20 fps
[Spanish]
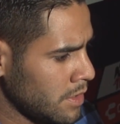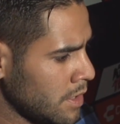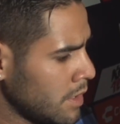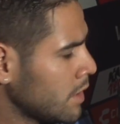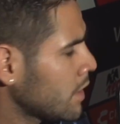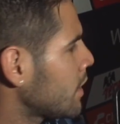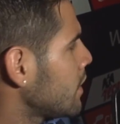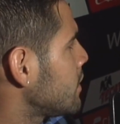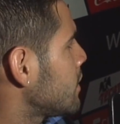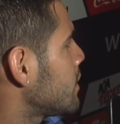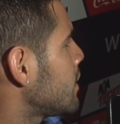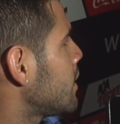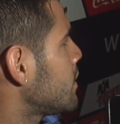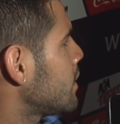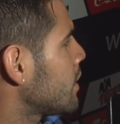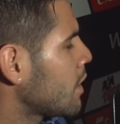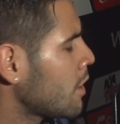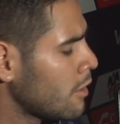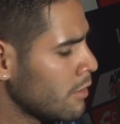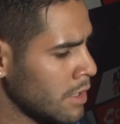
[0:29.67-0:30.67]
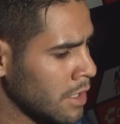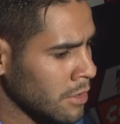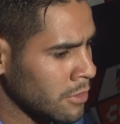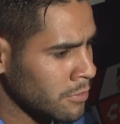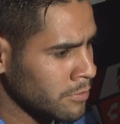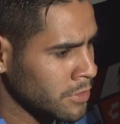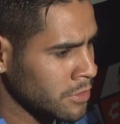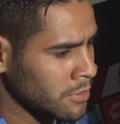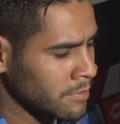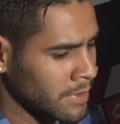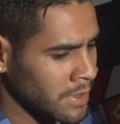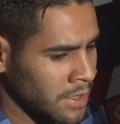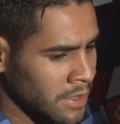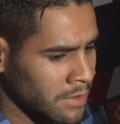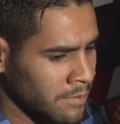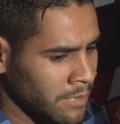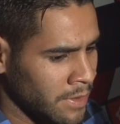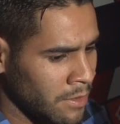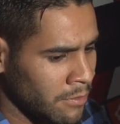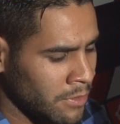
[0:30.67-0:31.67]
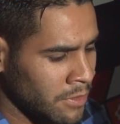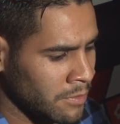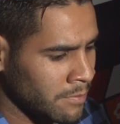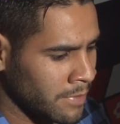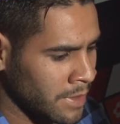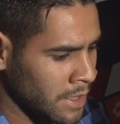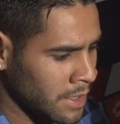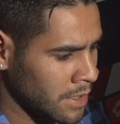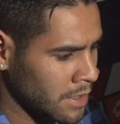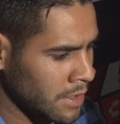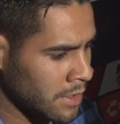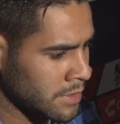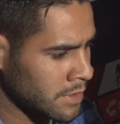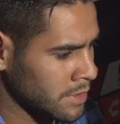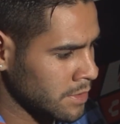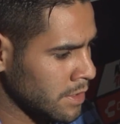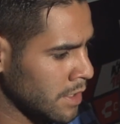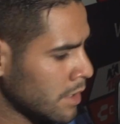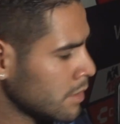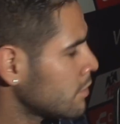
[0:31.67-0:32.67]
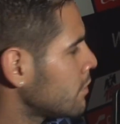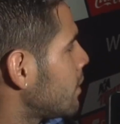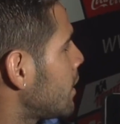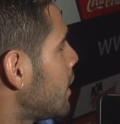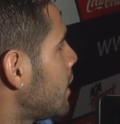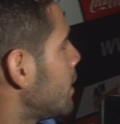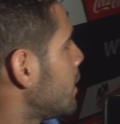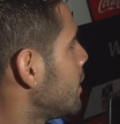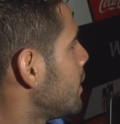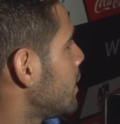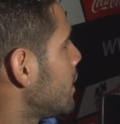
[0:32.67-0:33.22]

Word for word: la dirigencia se ha acercado a hablar conmigo para, bueno, para sentarnos a,